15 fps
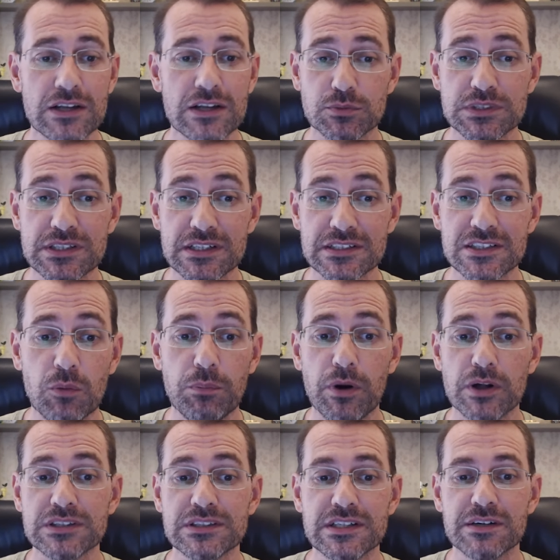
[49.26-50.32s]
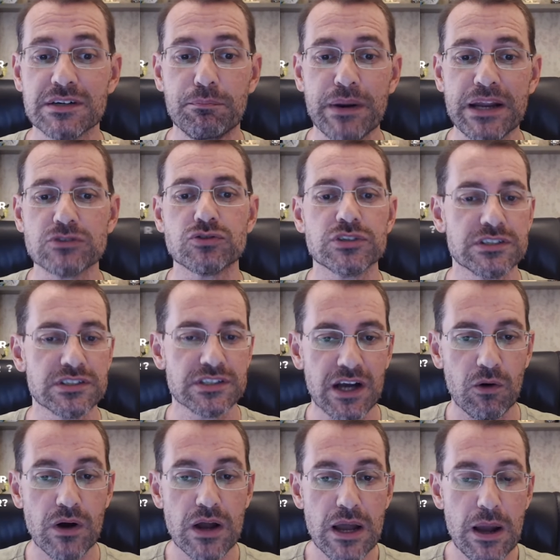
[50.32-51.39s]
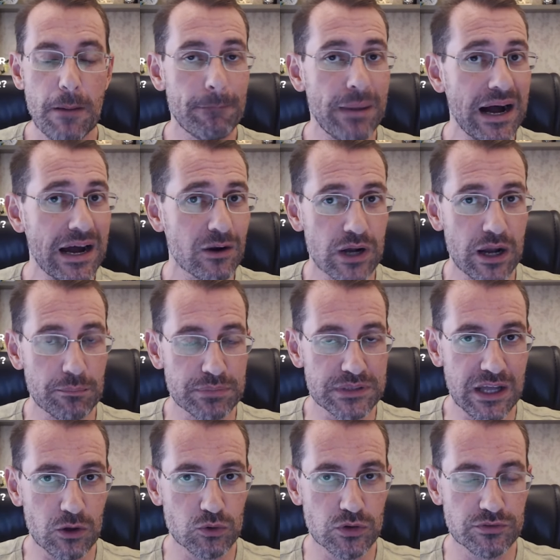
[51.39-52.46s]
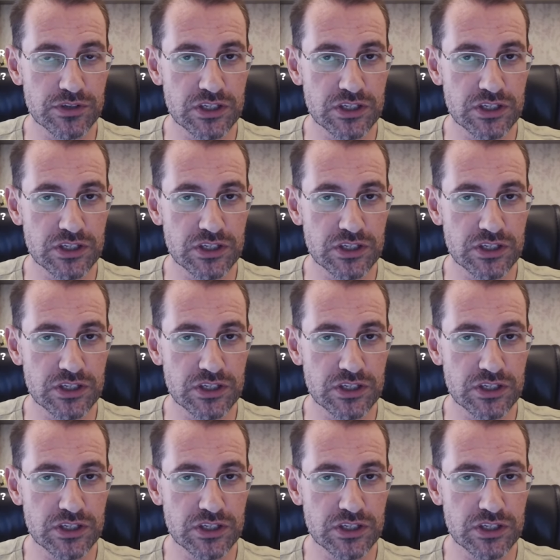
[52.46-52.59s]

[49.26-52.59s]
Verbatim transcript: A subscrição pode ser prejudicial para o capital do